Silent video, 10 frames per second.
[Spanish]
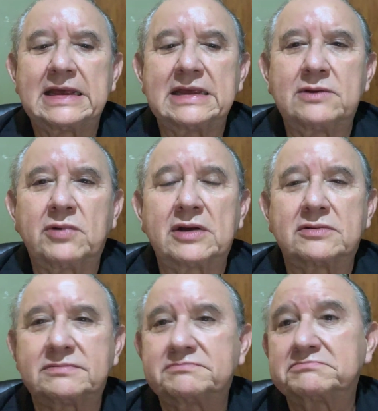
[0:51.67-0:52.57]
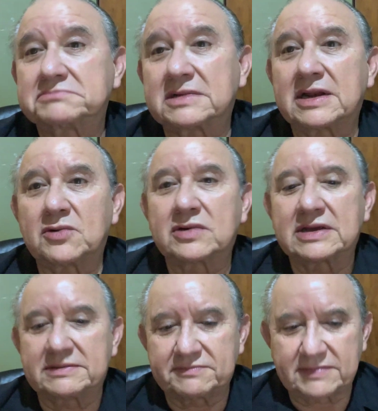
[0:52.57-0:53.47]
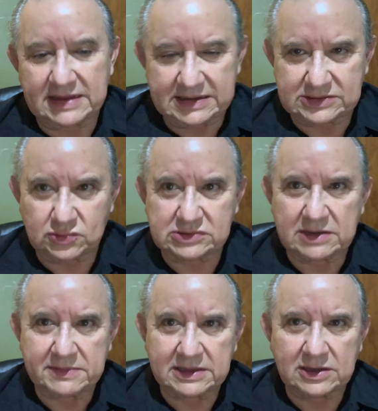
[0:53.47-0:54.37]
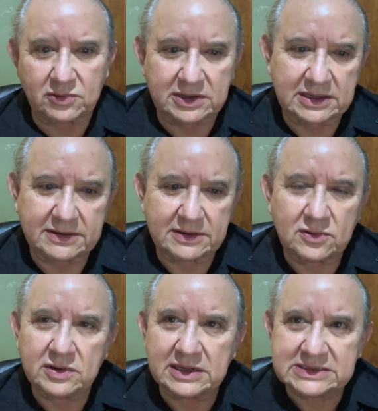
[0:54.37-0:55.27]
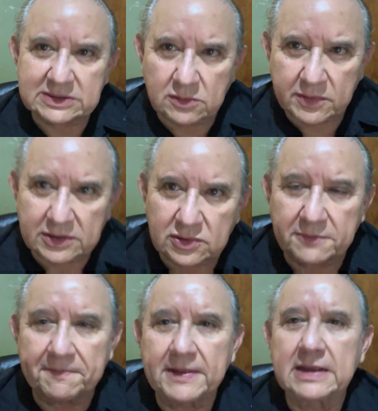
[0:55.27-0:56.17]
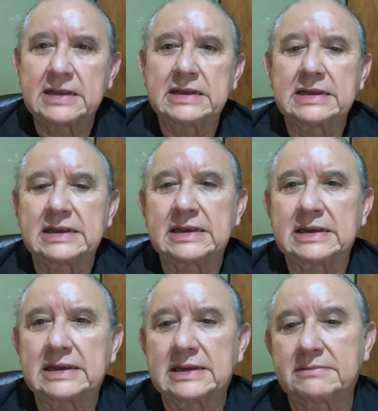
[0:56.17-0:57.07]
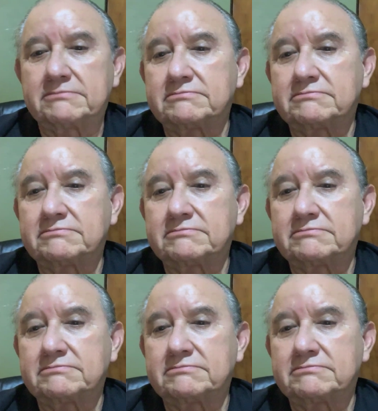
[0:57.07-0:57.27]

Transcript: Y bueno, creo que es justamente lo que, lo que en este momento eh,